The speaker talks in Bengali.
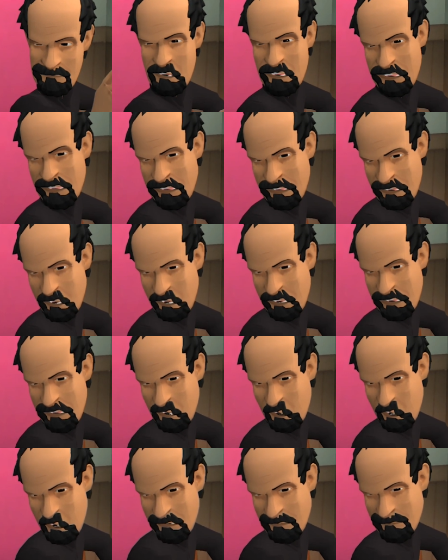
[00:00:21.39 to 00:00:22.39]
কোথায়
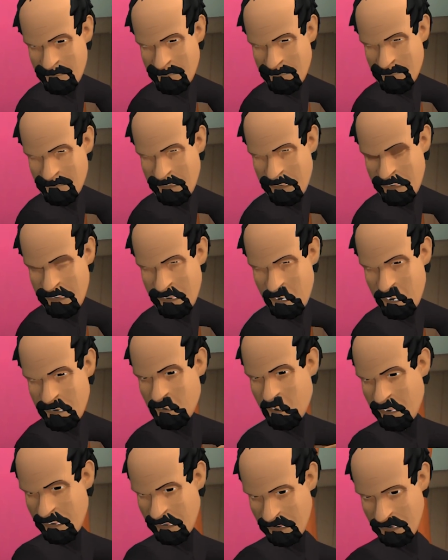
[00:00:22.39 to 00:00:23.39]
থাকো
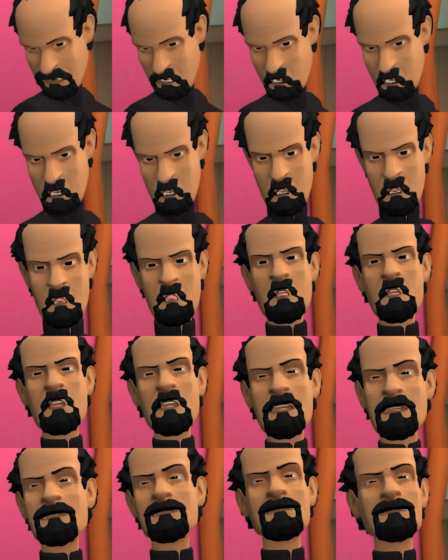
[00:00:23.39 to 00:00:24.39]
ডাকাডাকি করে পাওয়া যায় না
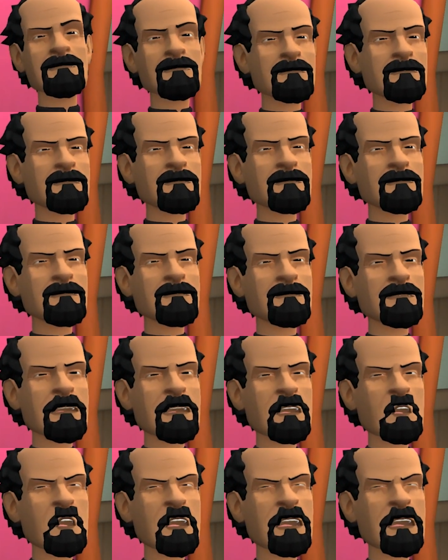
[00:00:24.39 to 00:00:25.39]
যে
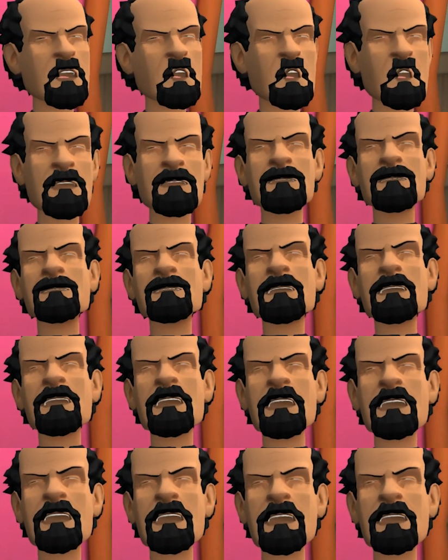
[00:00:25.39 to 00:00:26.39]
দেখো কে
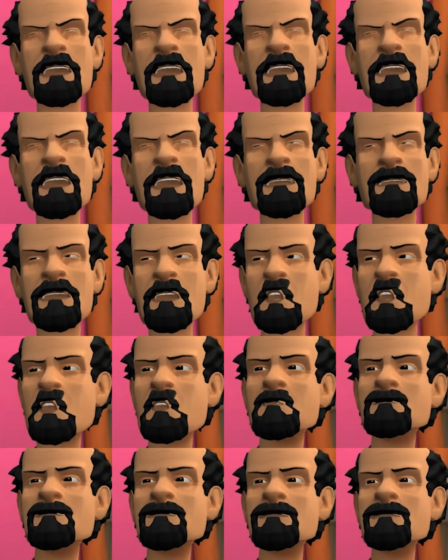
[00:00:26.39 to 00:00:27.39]
কে ভাইবা দিতে আসছে
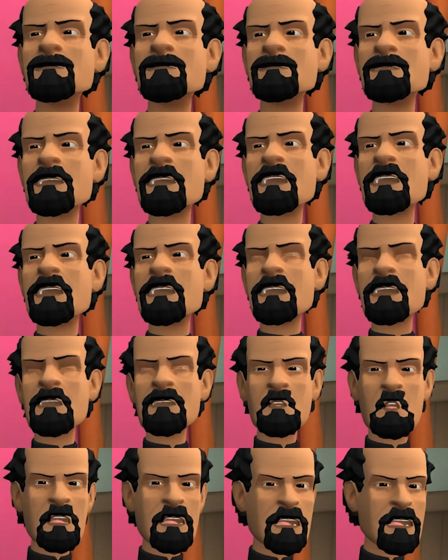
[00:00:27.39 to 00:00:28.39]
এক এক
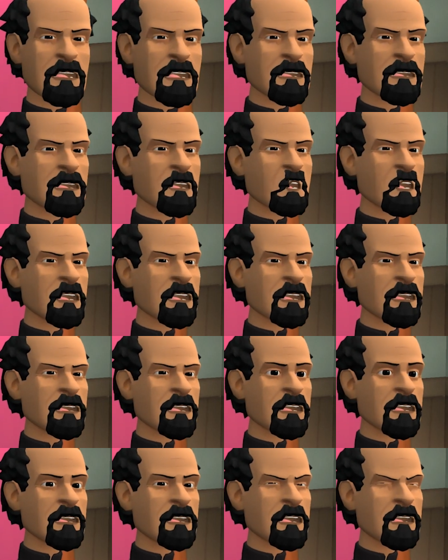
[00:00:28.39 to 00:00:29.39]
করে ভিতরে
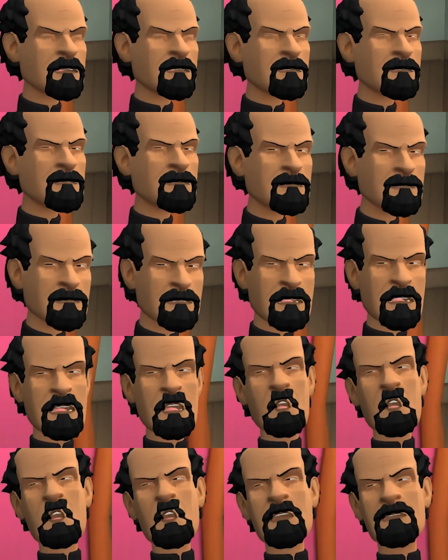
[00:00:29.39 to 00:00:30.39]
পাঠায় দাও
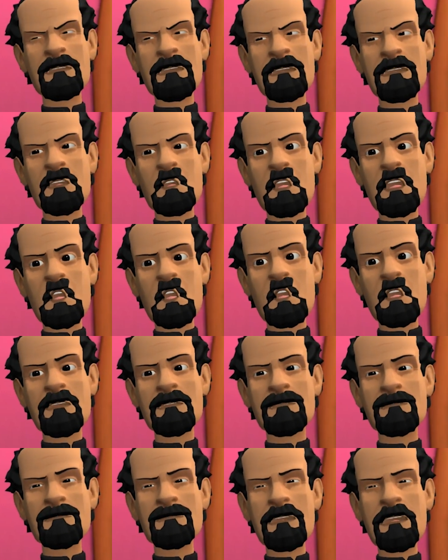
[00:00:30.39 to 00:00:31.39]
আর আমার জন্য
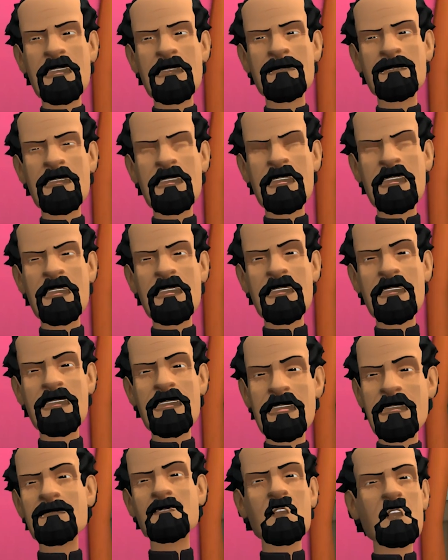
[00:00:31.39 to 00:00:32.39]
এক কাপ চা
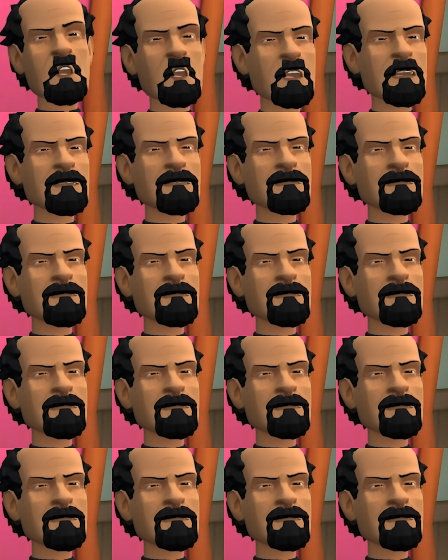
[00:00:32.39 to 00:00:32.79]
নিয়ে আইসো